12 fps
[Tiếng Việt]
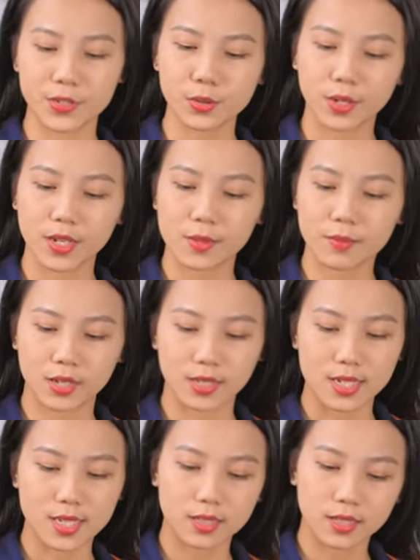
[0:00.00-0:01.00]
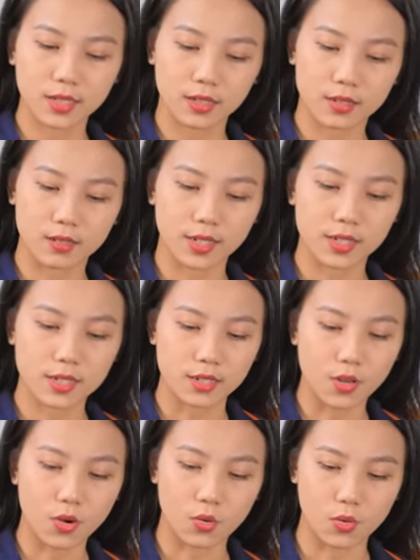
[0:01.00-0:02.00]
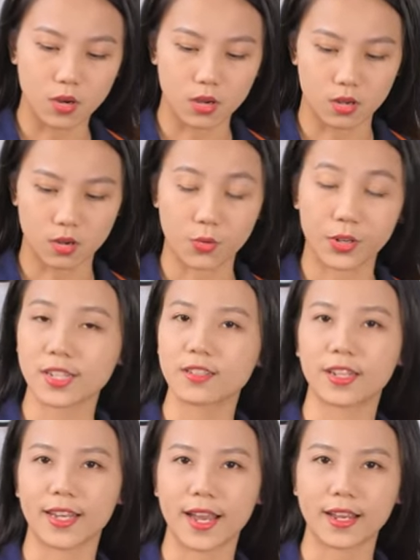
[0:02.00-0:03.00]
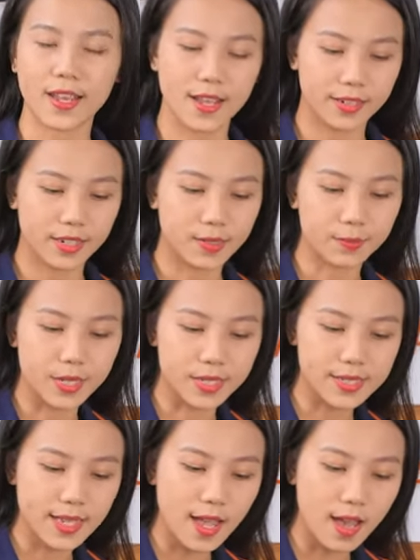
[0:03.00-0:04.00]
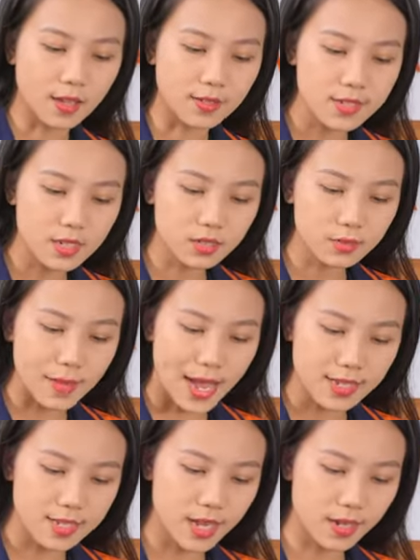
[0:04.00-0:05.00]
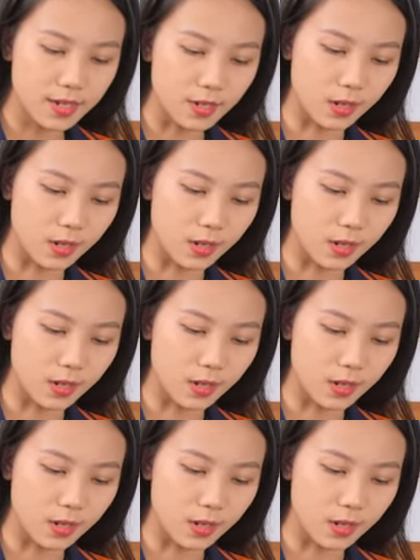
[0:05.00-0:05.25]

Ví dụ khi mình đã setting được các chế độ uh, ổn định như thế này thì mình sẽ ấn giữ ba giây